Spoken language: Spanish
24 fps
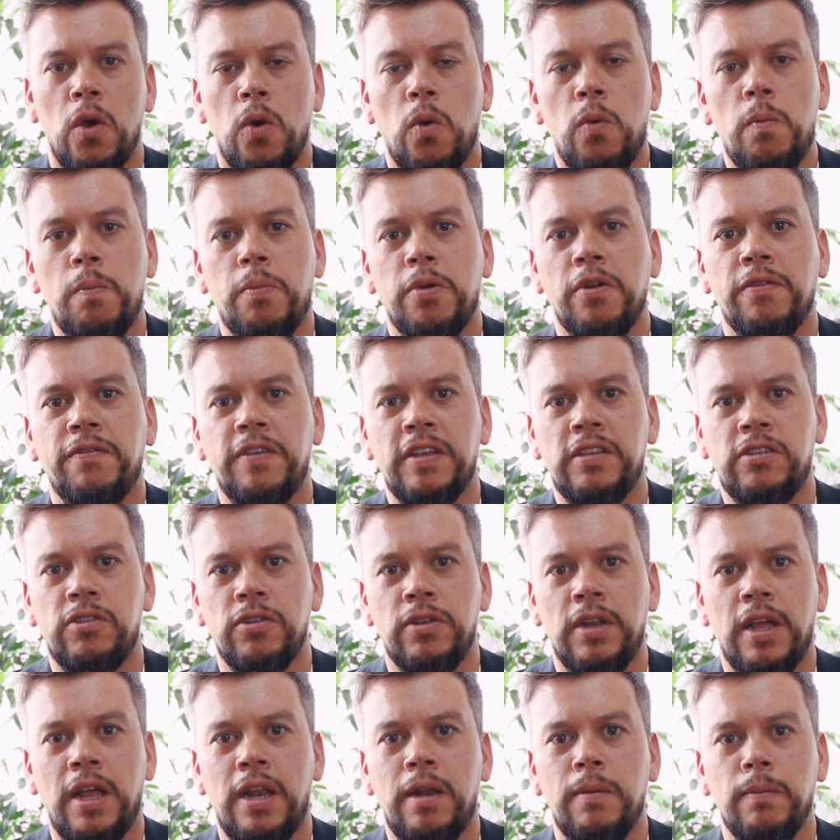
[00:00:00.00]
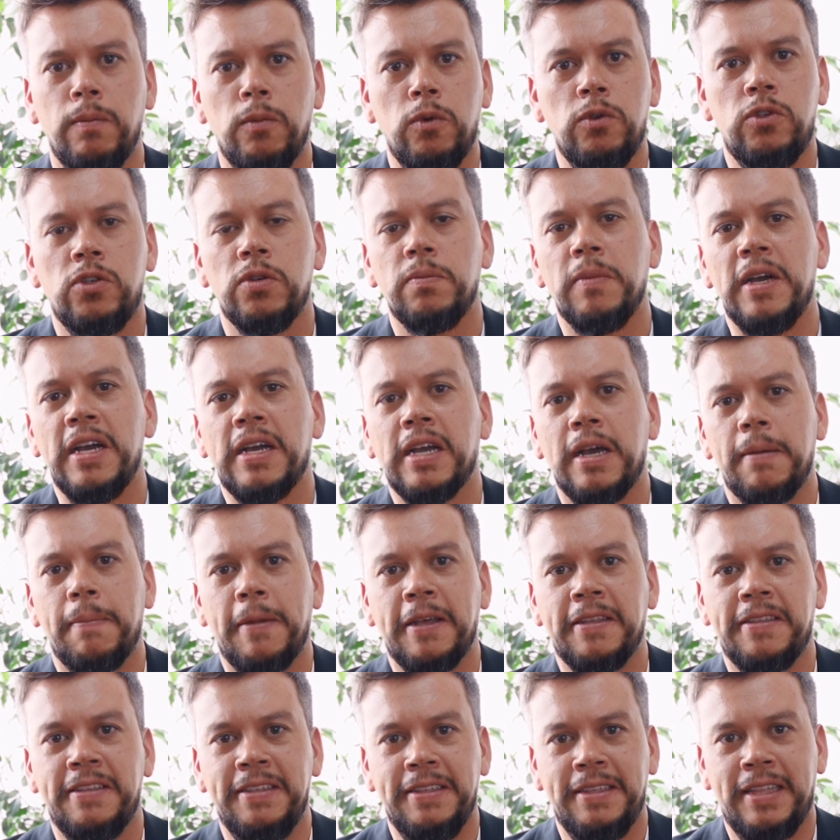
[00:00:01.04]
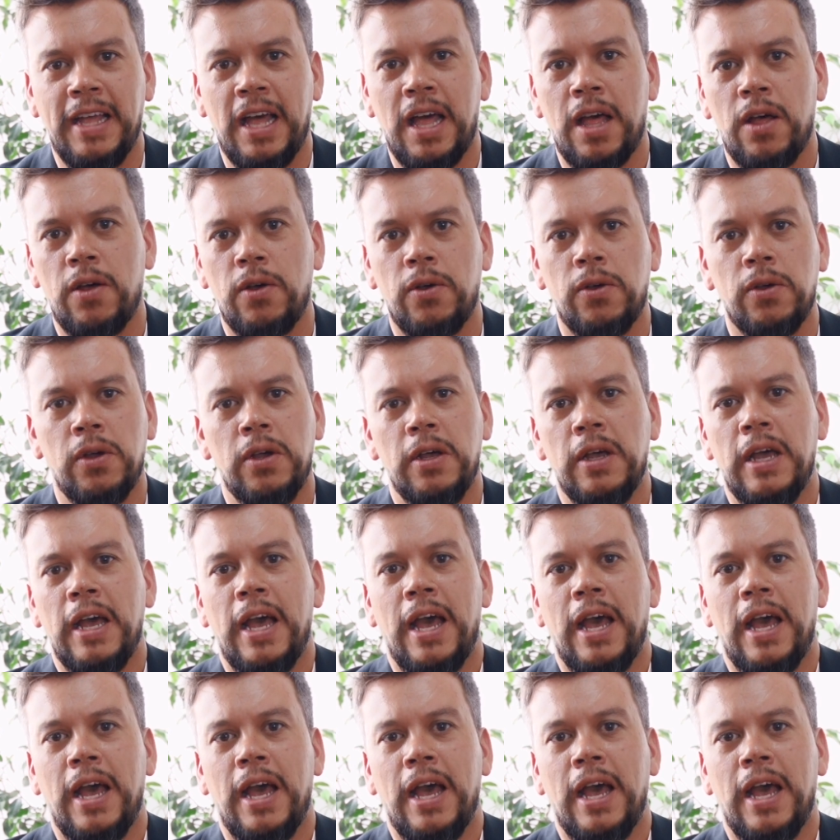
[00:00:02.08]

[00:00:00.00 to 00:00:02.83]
un profesional mucho más capacitado